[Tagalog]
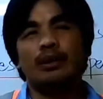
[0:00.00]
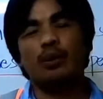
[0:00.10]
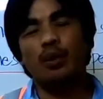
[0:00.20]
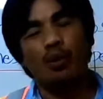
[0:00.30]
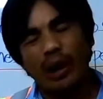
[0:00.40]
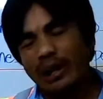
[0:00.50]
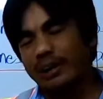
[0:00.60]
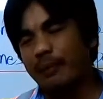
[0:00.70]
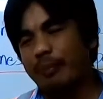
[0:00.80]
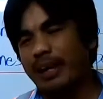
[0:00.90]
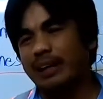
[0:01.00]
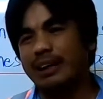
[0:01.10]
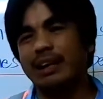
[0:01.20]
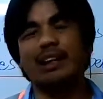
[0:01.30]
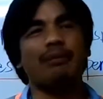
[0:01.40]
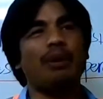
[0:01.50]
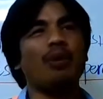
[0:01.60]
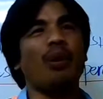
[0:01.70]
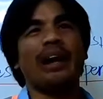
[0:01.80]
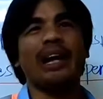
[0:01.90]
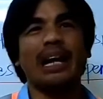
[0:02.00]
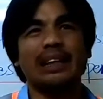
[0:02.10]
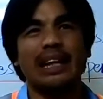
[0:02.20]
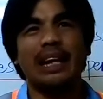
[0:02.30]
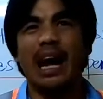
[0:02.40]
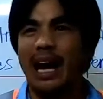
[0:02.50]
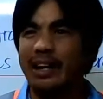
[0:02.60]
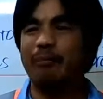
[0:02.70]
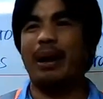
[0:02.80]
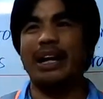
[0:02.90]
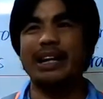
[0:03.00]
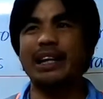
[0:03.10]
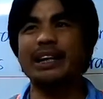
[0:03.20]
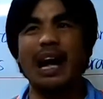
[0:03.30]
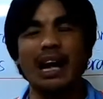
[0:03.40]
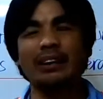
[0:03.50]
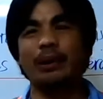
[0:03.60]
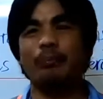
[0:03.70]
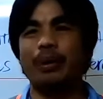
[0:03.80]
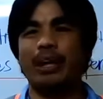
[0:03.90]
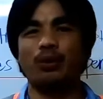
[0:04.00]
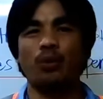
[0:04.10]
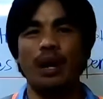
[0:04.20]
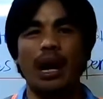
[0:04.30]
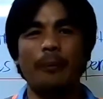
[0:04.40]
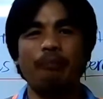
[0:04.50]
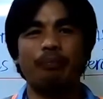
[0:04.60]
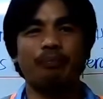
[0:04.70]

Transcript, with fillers: yung lugar na pinagtatrabahuan natin ay mainit ang temperatura.